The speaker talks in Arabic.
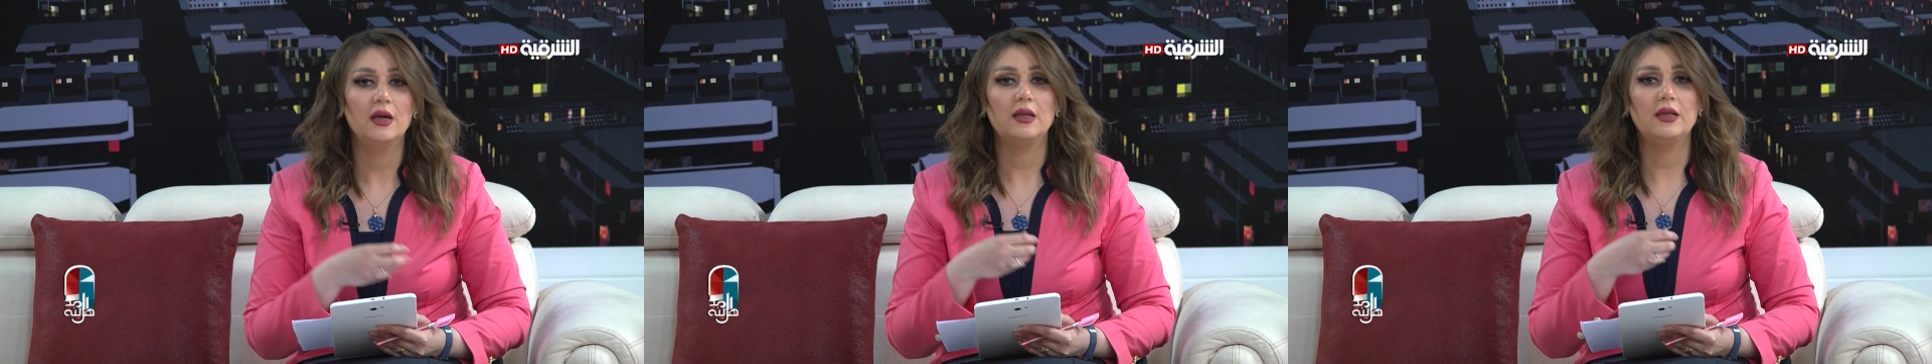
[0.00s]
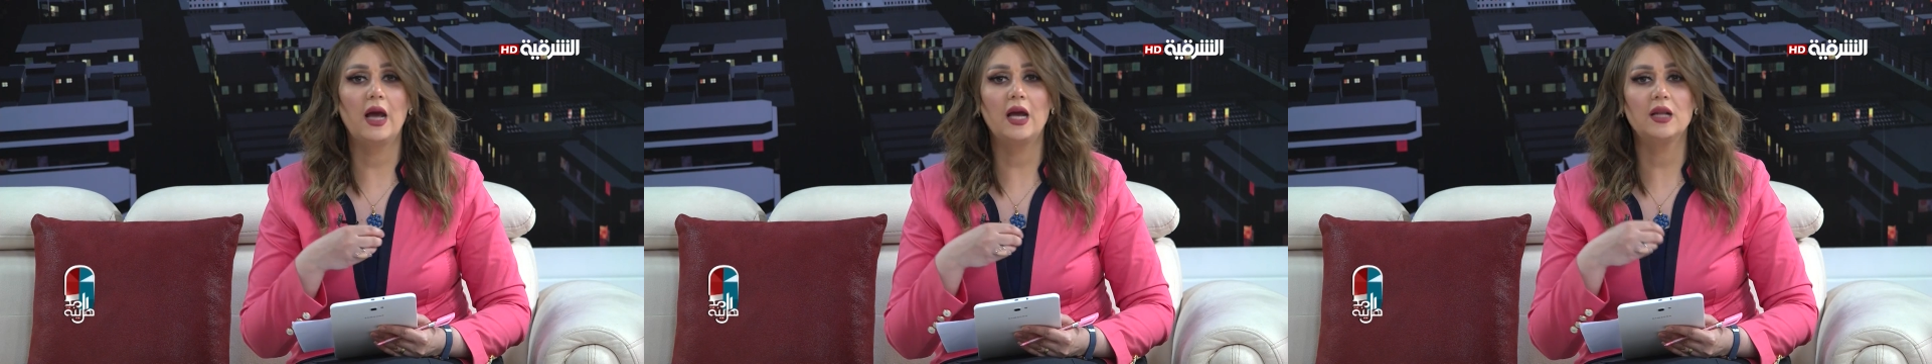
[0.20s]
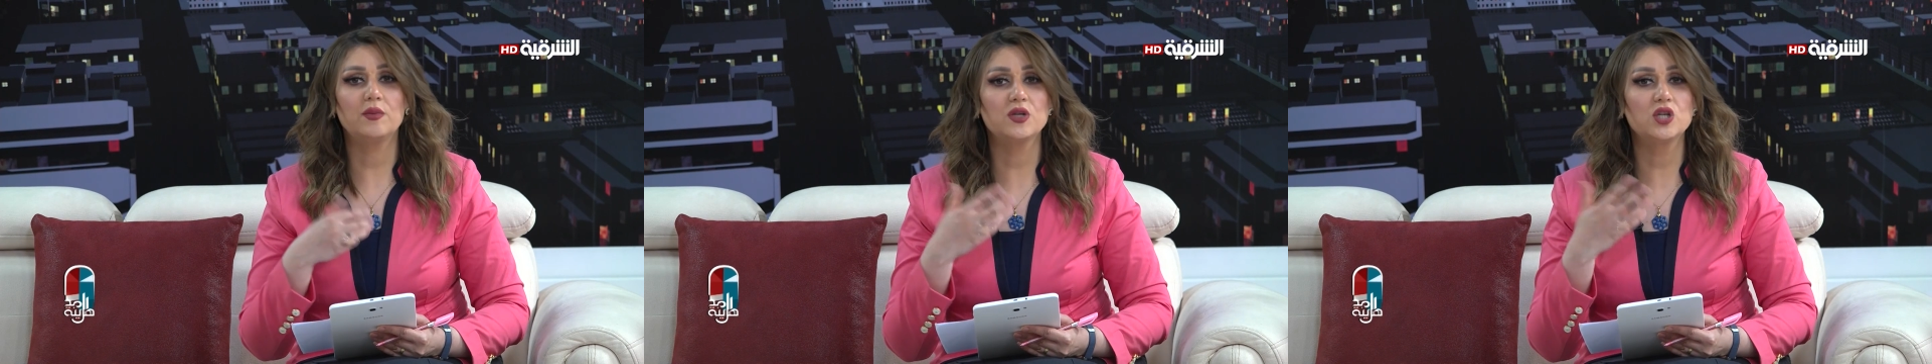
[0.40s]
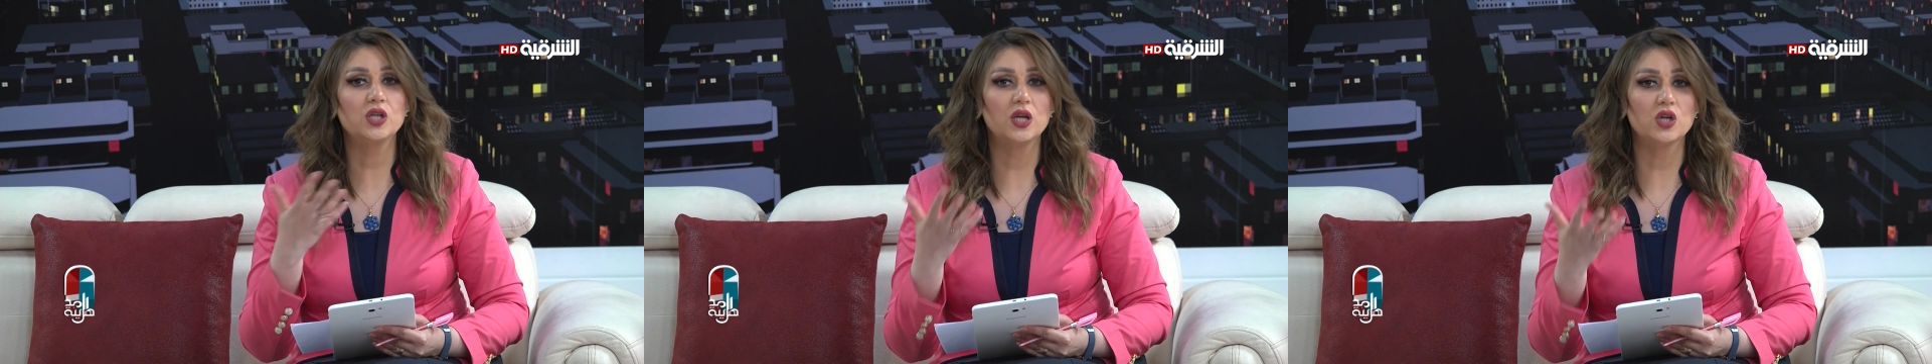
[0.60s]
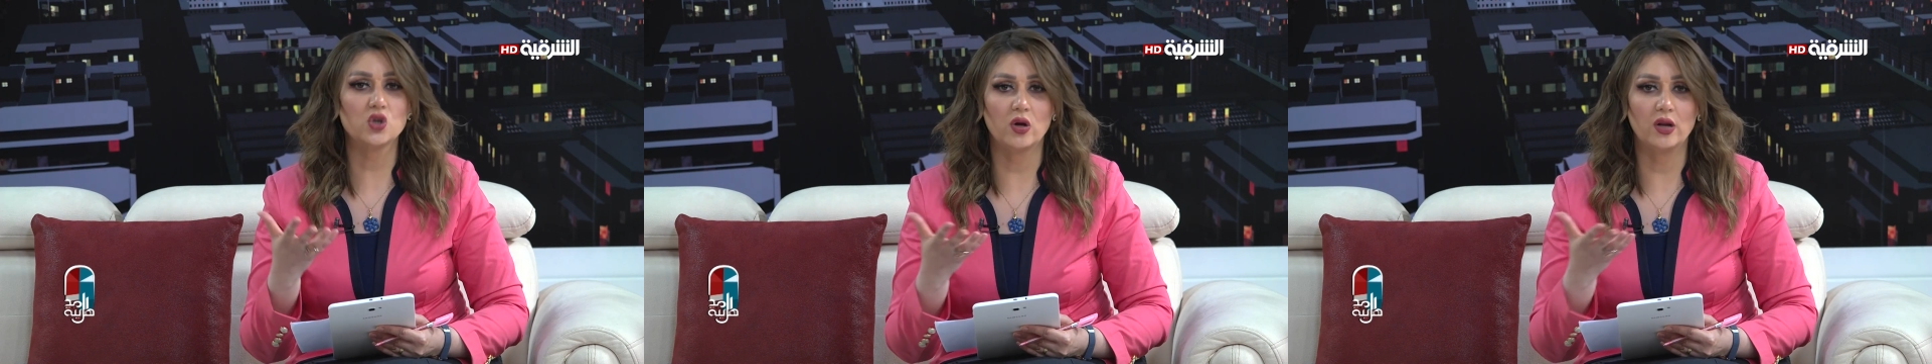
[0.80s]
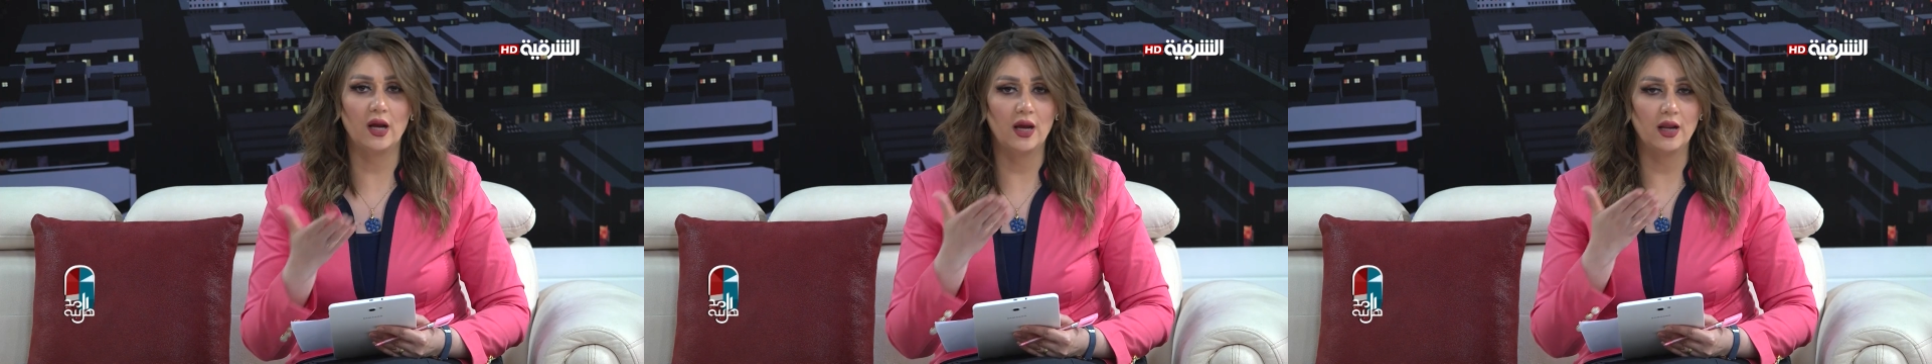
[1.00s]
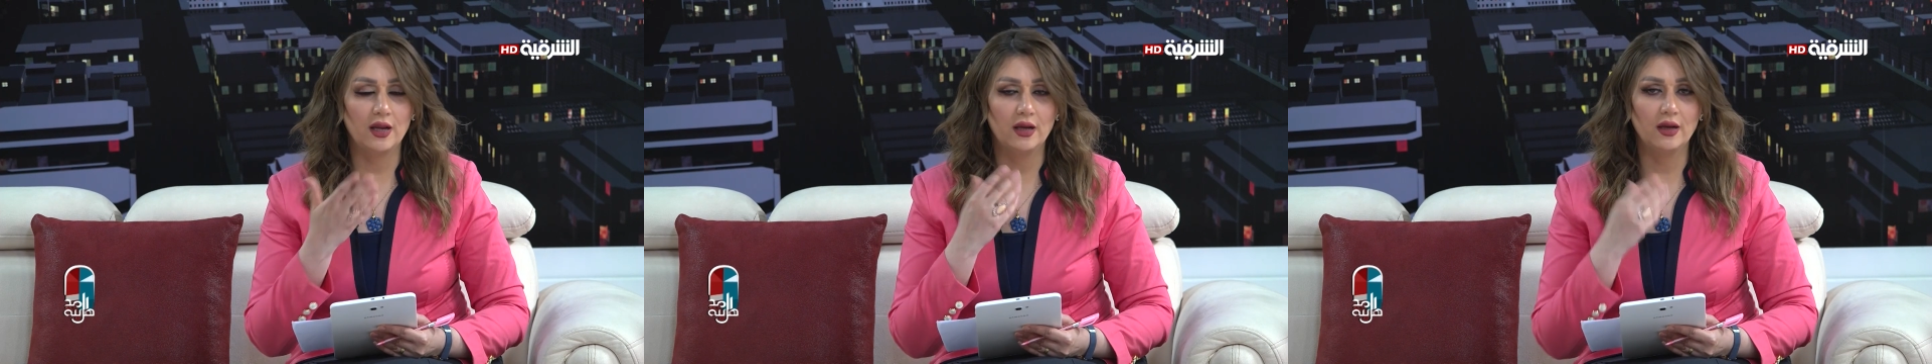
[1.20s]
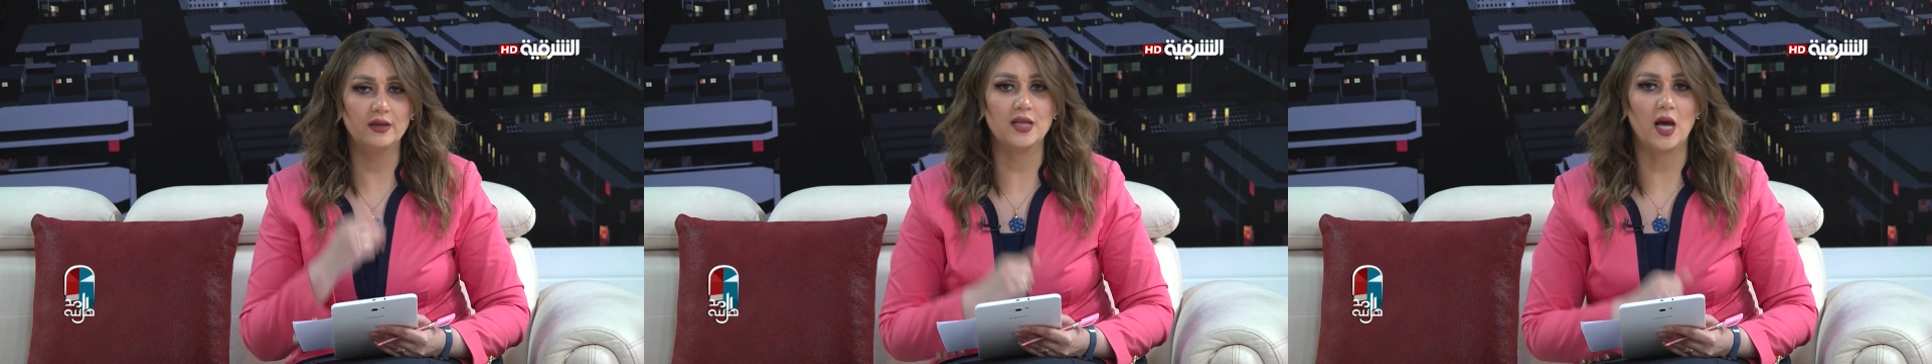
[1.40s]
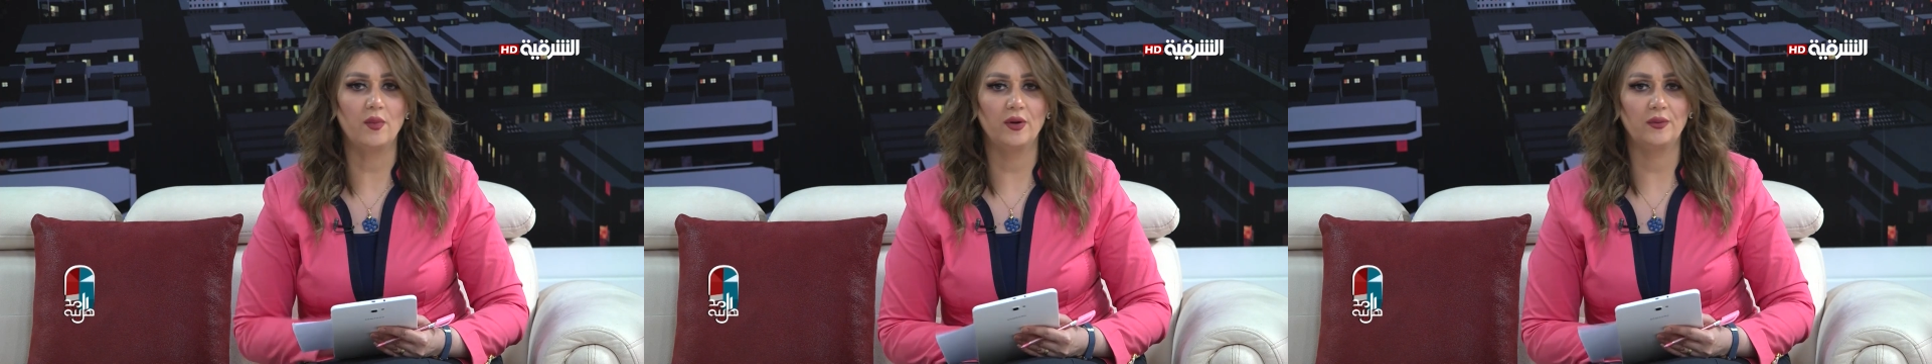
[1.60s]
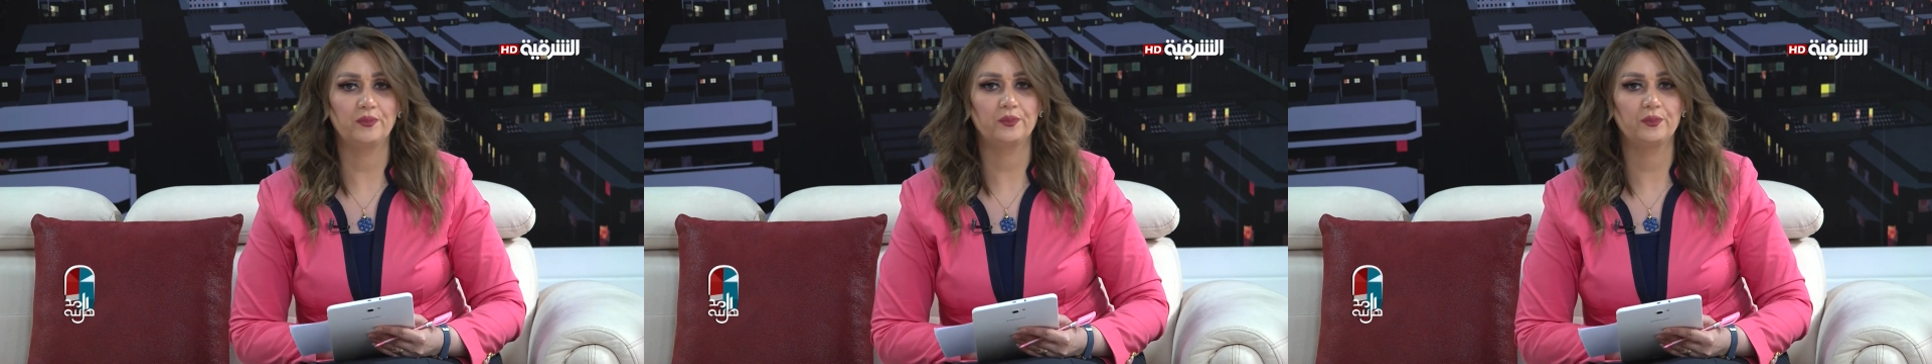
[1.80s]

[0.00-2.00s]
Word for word: لعد بالشتاء شلون حالها نتابع